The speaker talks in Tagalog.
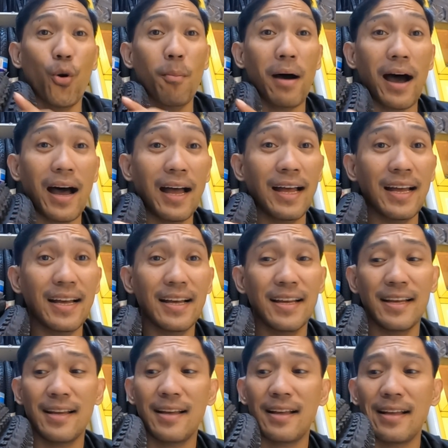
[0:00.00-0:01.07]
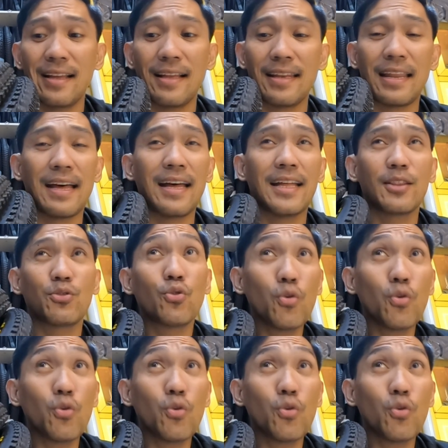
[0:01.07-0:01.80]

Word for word: goma na